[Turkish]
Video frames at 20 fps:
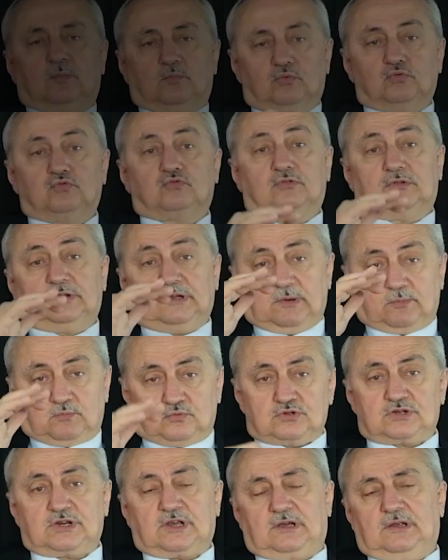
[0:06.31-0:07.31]
Buzullar
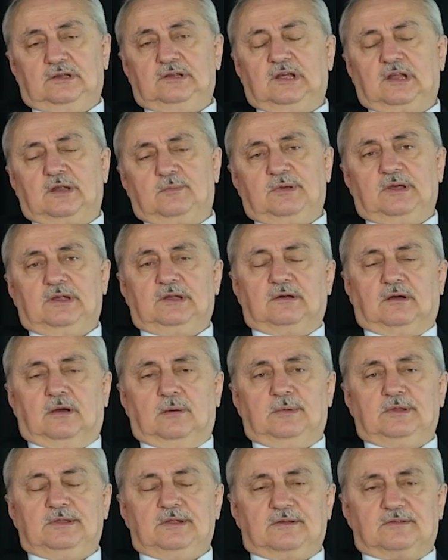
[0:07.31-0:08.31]
bu şekilde erimeye
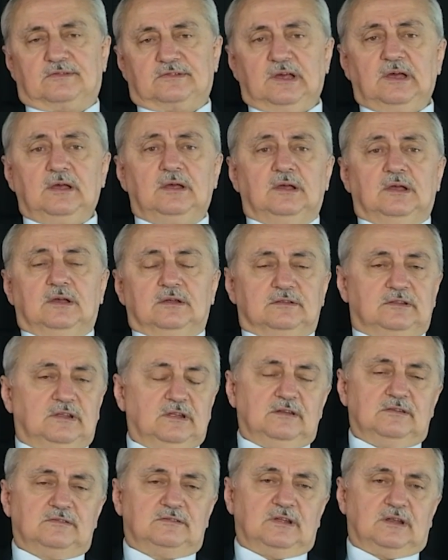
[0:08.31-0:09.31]
devam ederse
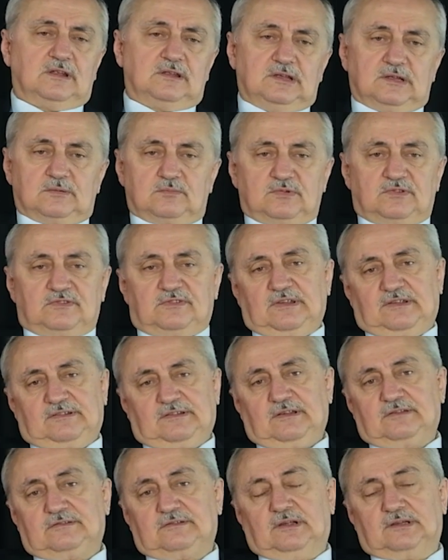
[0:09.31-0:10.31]
denizlerin
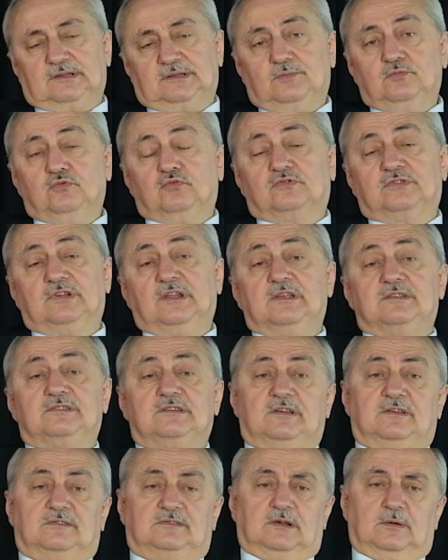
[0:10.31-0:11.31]
70-80 santim
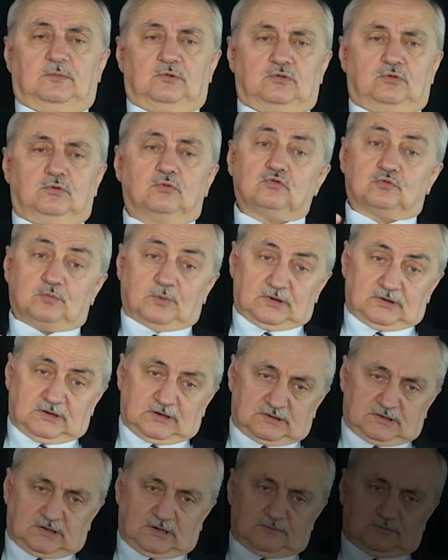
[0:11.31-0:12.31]
yükseleceği hesap ediliyor
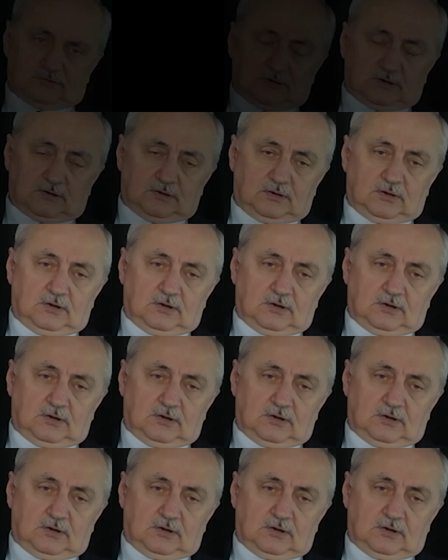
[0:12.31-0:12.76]
uzmanlar tarafından.